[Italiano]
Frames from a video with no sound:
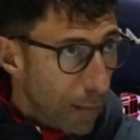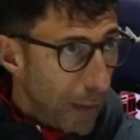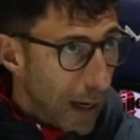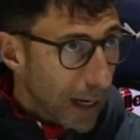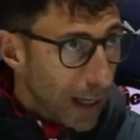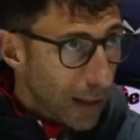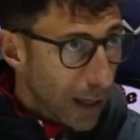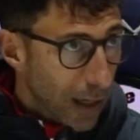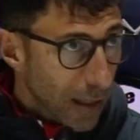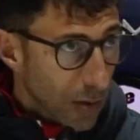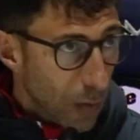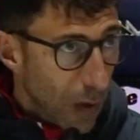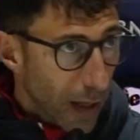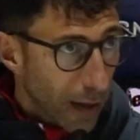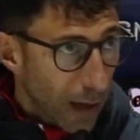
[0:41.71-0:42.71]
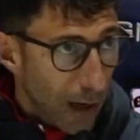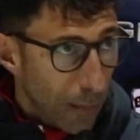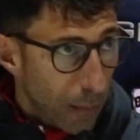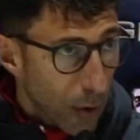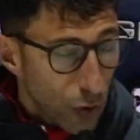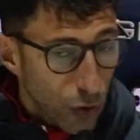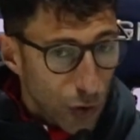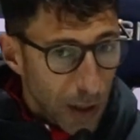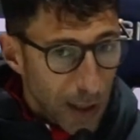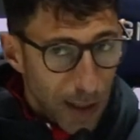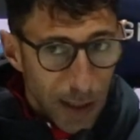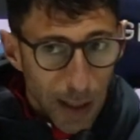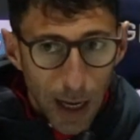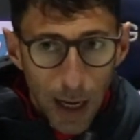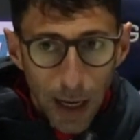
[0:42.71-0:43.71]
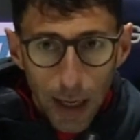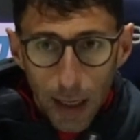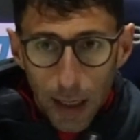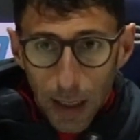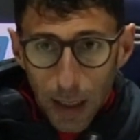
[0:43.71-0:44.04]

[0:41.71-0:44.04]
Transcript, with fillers: mancato alla squadra, l'approccio iniziale,